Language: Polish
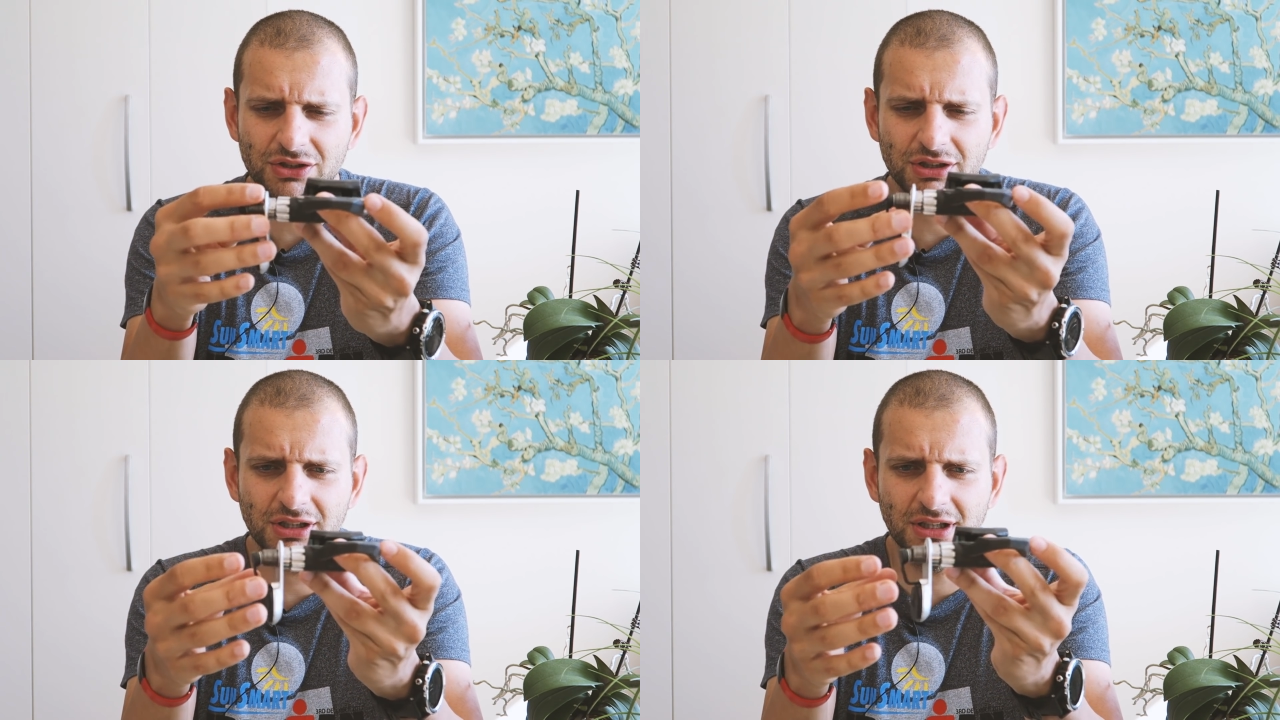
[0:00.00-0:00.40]

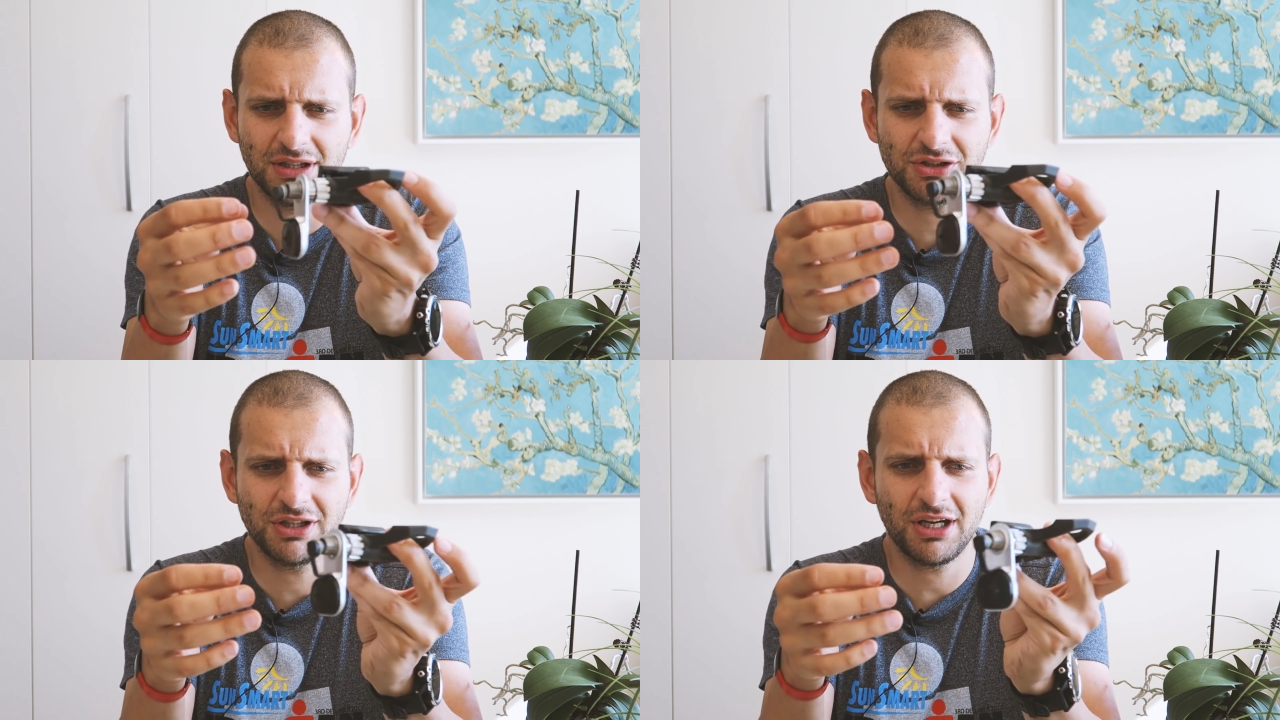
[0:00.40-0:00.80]
czyli,
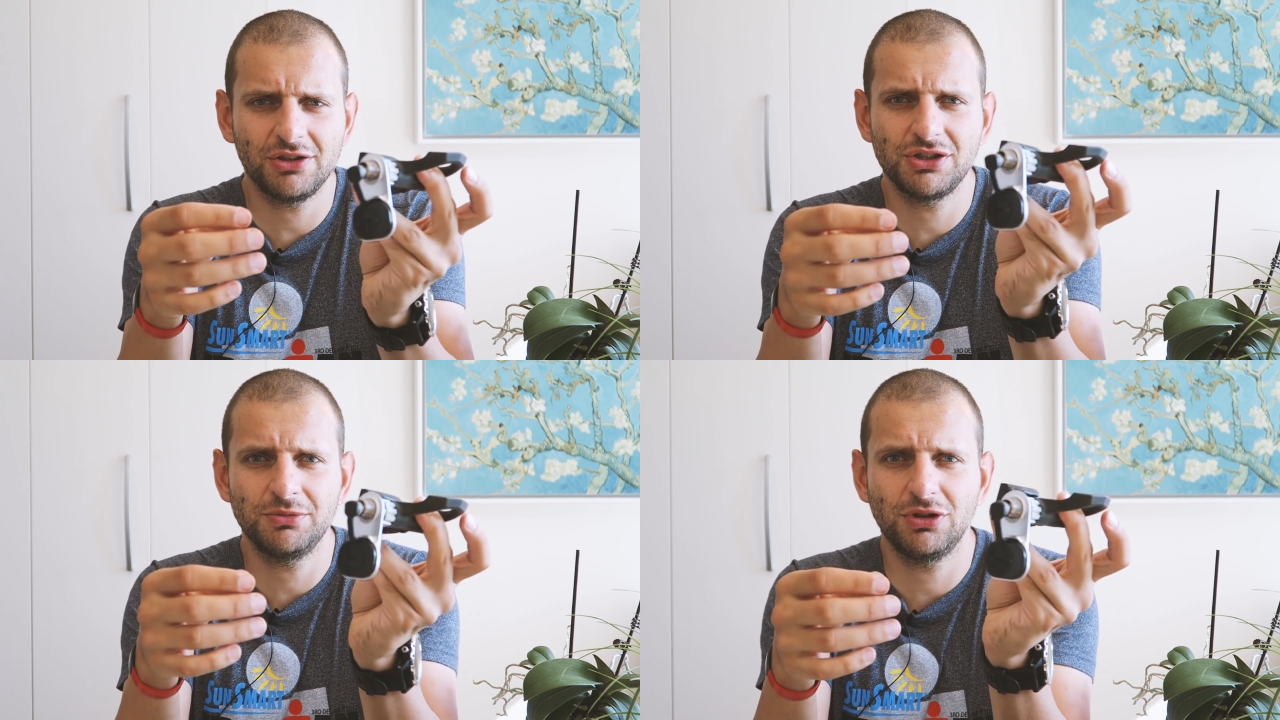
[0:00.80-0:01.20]
czy tak
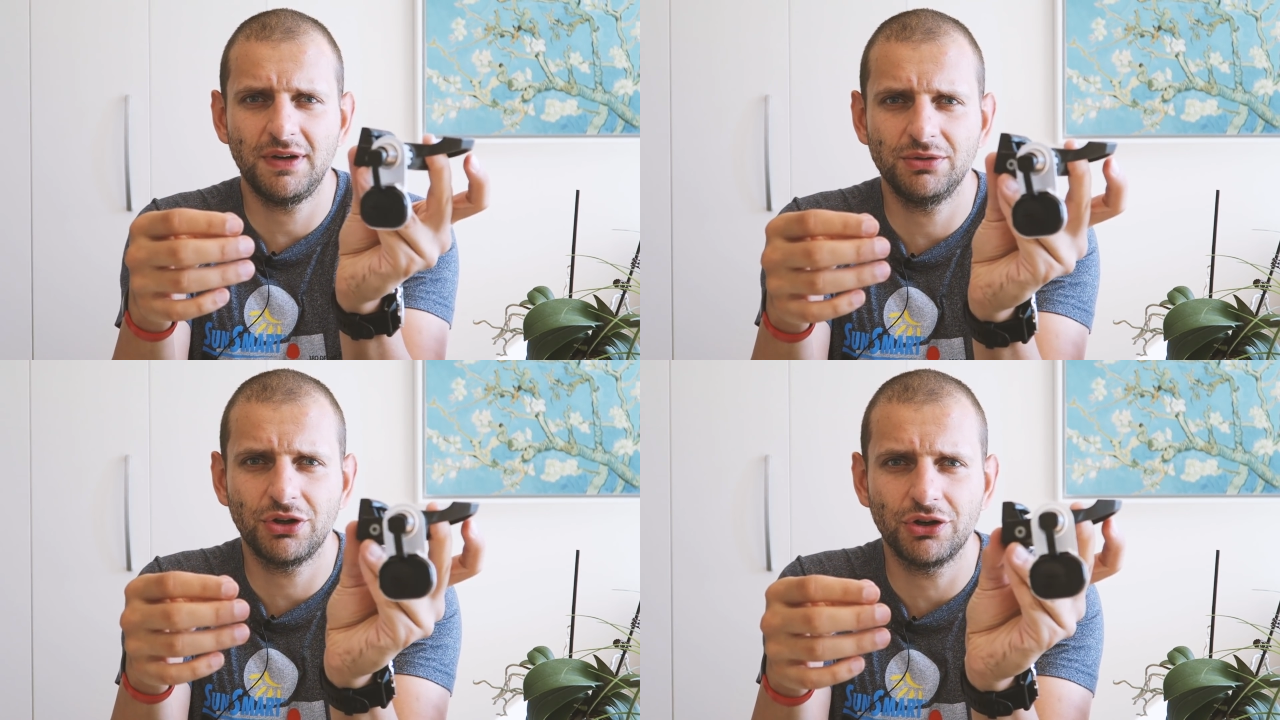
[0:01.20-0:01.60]
go się
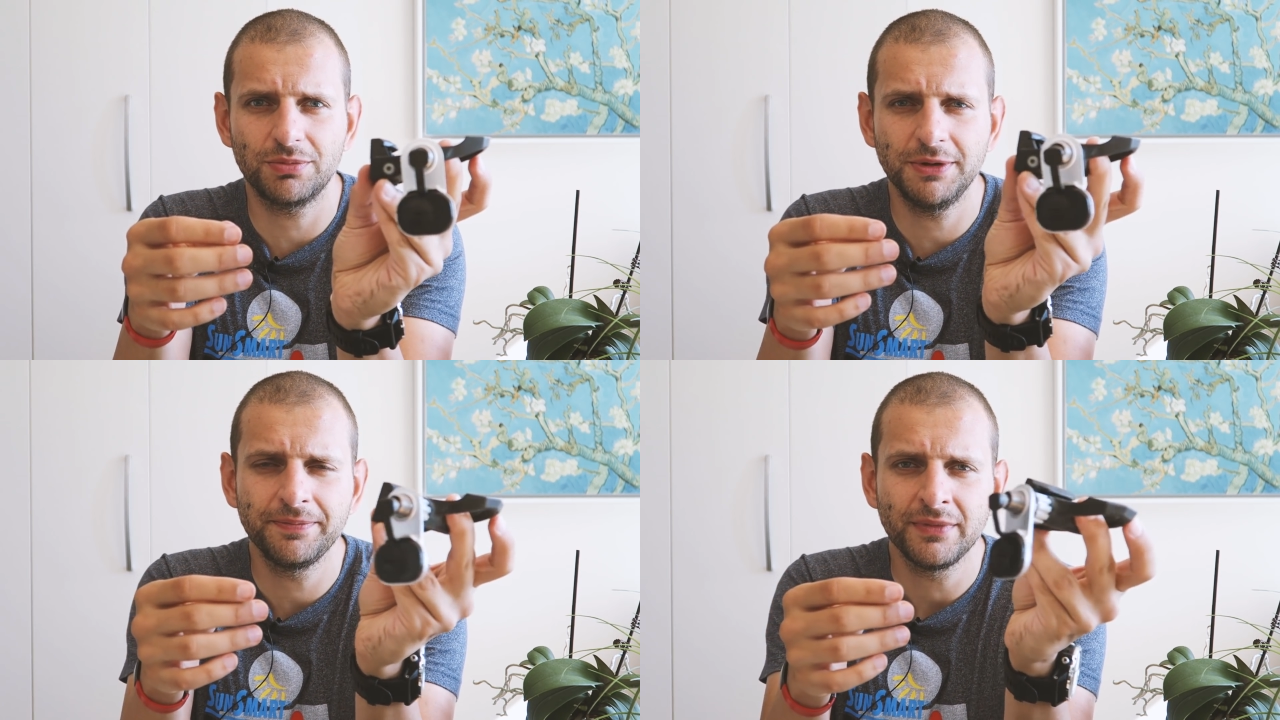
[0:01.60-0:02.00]
montowało do
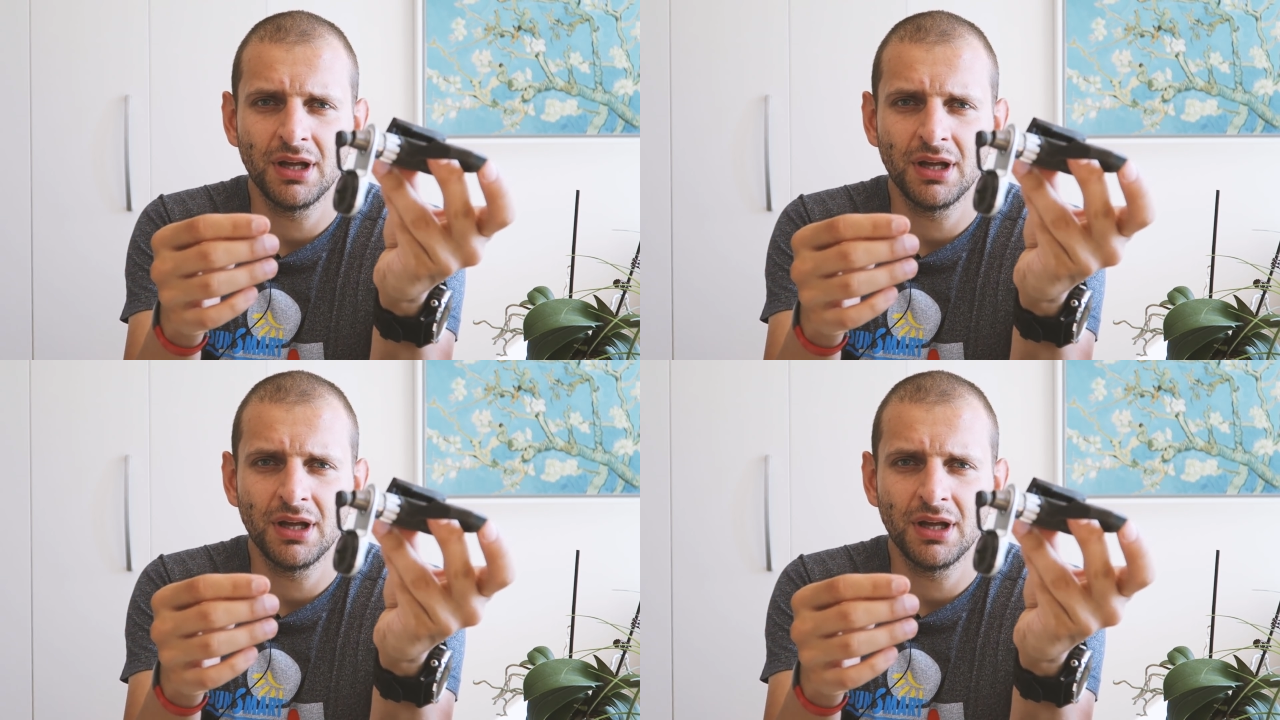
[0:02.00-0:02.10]
korby.